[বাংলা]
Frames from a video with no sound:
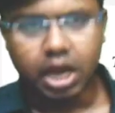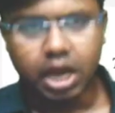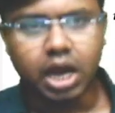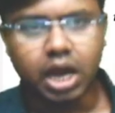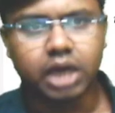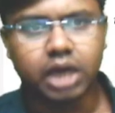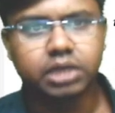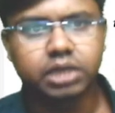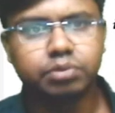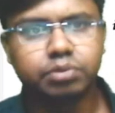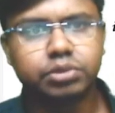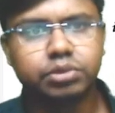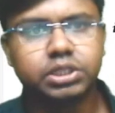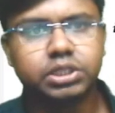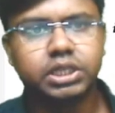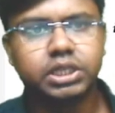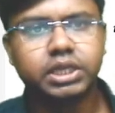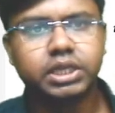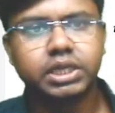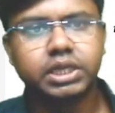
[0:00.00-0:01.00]
আর কি
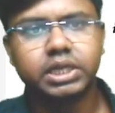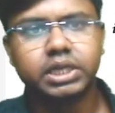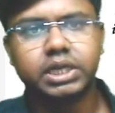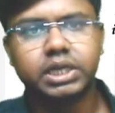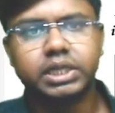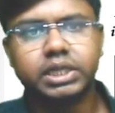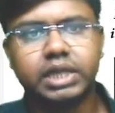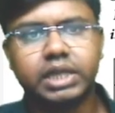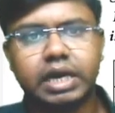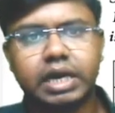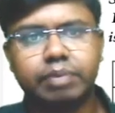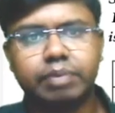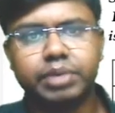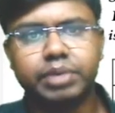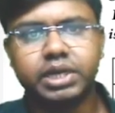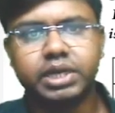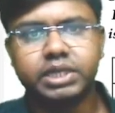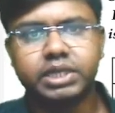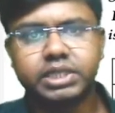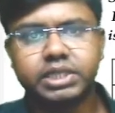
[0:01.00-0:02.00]
বলছে দ্য
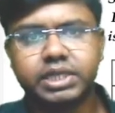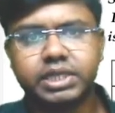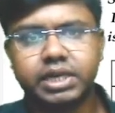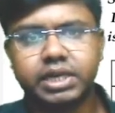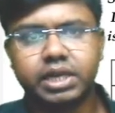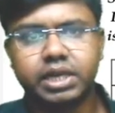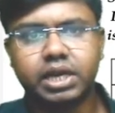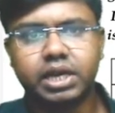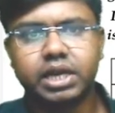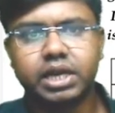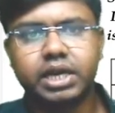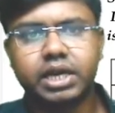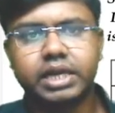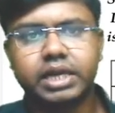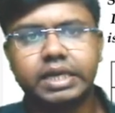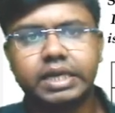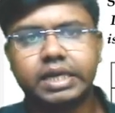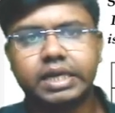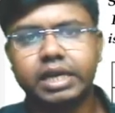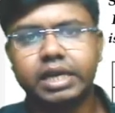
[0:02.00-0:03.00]
অ্যাপ্লিকান্স
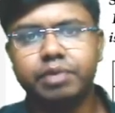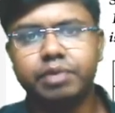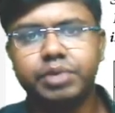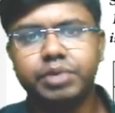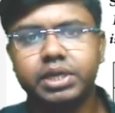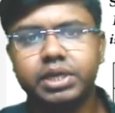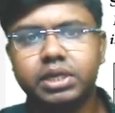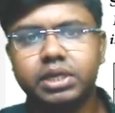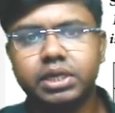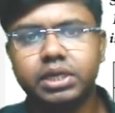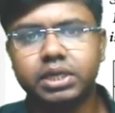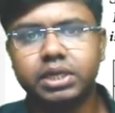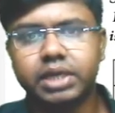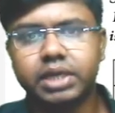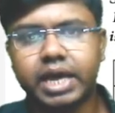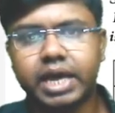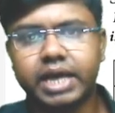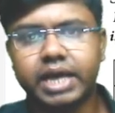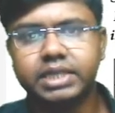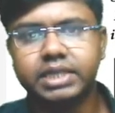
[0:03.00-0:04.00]
ক্লেমিং
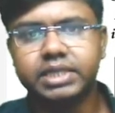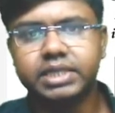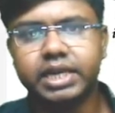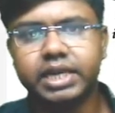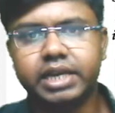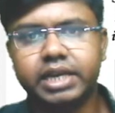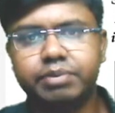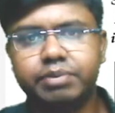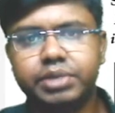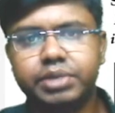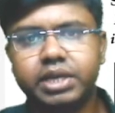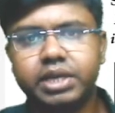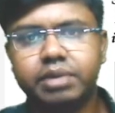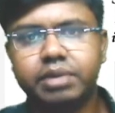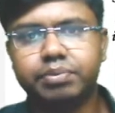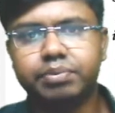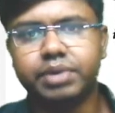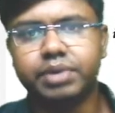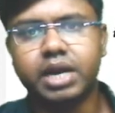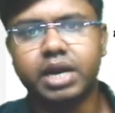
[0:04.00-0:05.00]
অ্যাজ দ্য
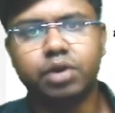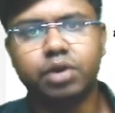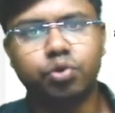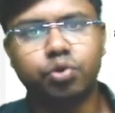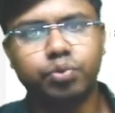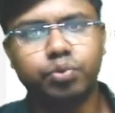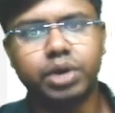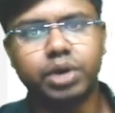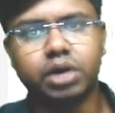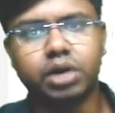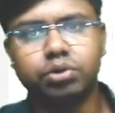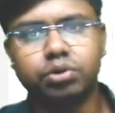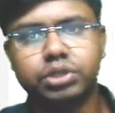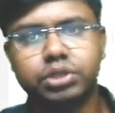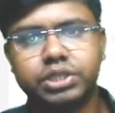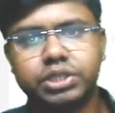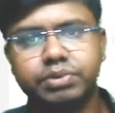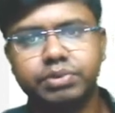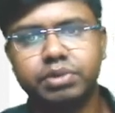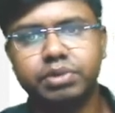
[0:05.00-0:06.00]
এনভিএফ অ্যান্ড হোমগার্ড অর
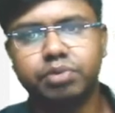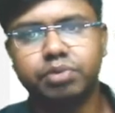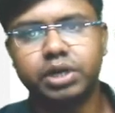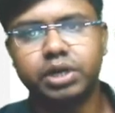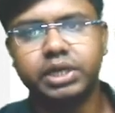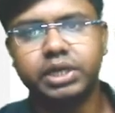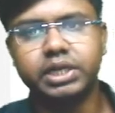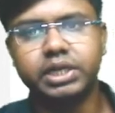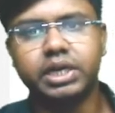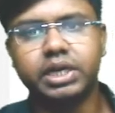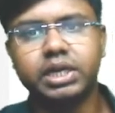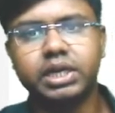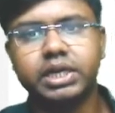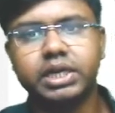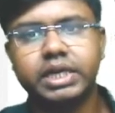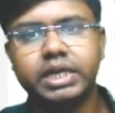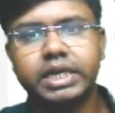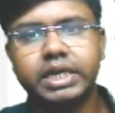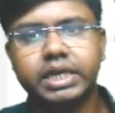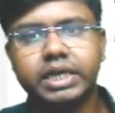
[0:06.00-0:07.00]
সিভিক ভলেন্টিয়ার
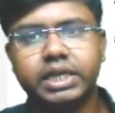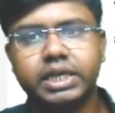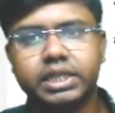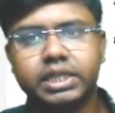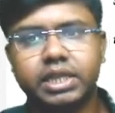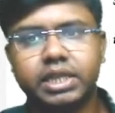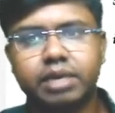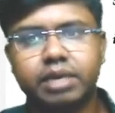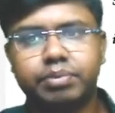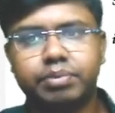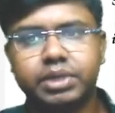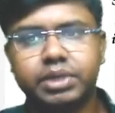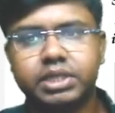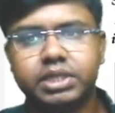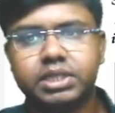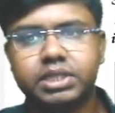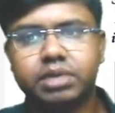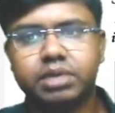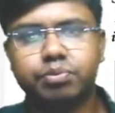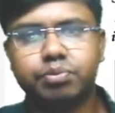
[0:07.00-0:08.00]
ইন দ্য
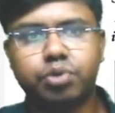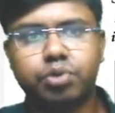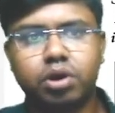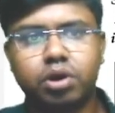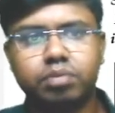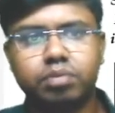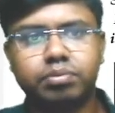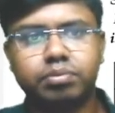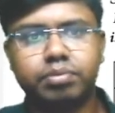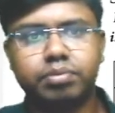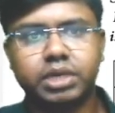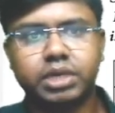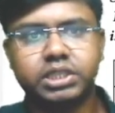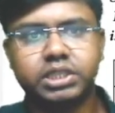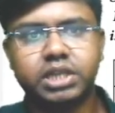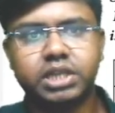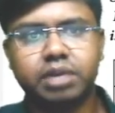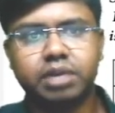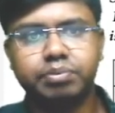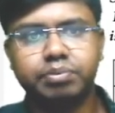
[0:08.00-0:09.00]
অ্যাপ্লিকেশন ফর্ম
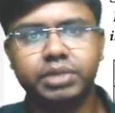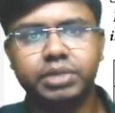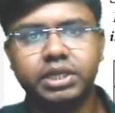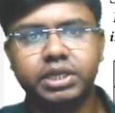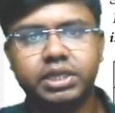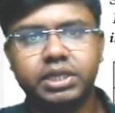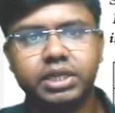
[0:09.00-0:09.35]
মাস সাবমিট